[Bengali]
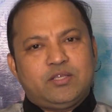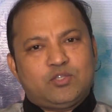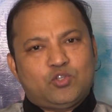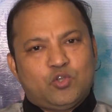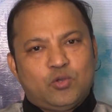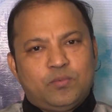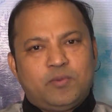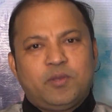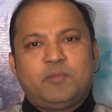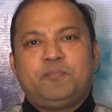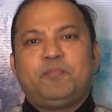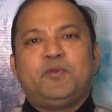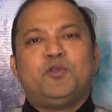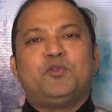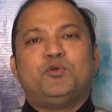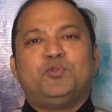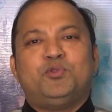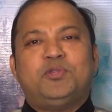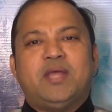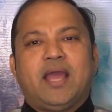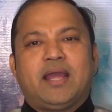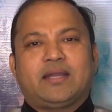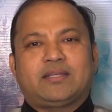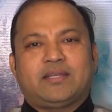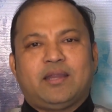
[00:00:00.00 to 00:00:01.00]
ছবির
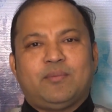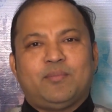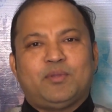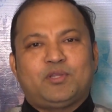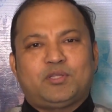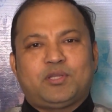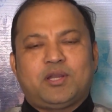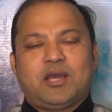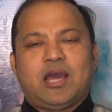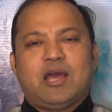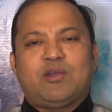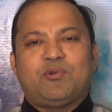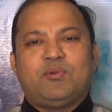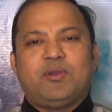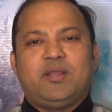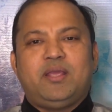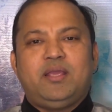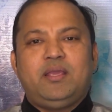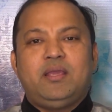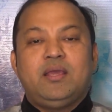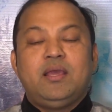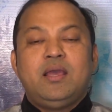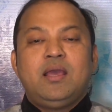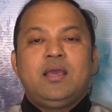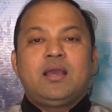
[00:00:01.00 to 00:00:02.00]
বিরুদ্ধে একটা মাত্র কারণেই
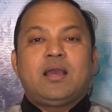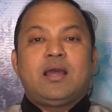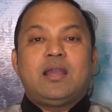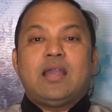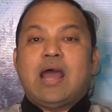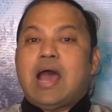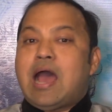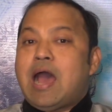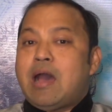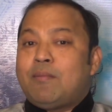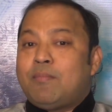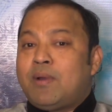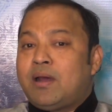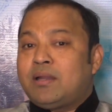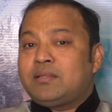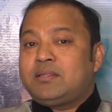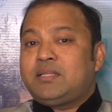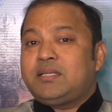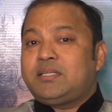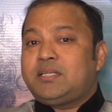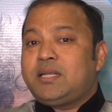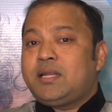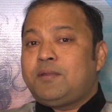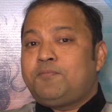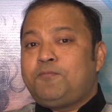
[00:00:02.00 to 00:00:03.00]
কারণ আমার
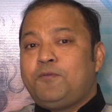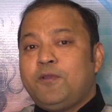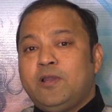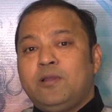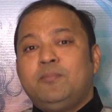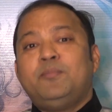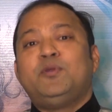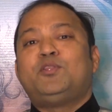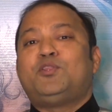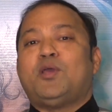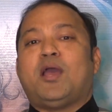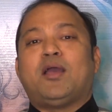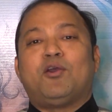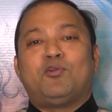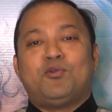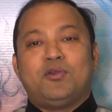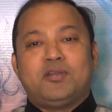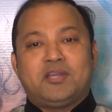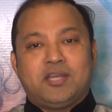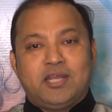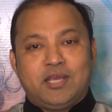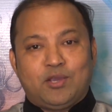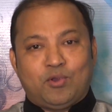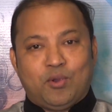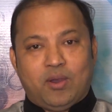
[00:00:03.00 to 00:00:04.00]
দেশের ফিল্মই তো এখনও
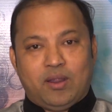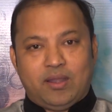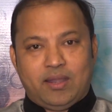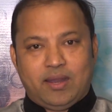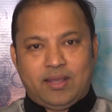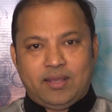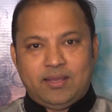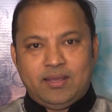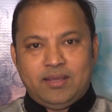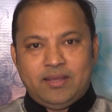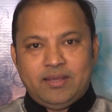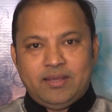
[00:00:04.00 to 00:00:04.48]
ঠিক হয় না